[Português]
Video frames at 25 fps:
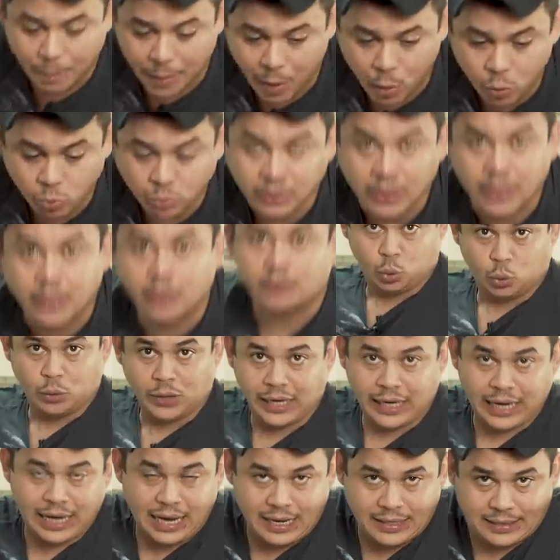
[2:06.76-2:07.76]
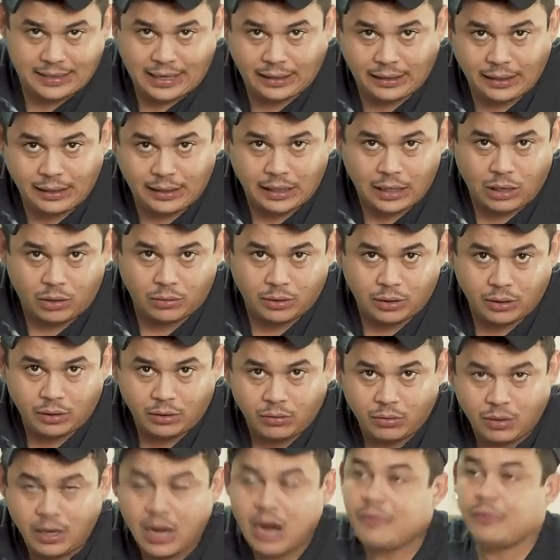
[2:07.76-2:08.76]
eu perguntei, tu não é casada não, né?
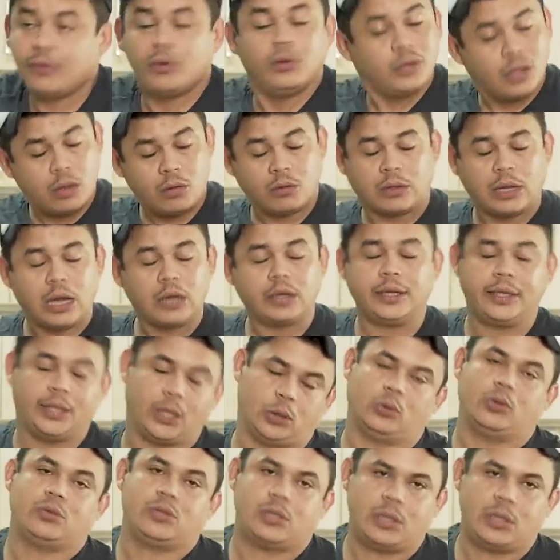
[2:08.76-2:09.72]
Ela falou, não, claro que não, tô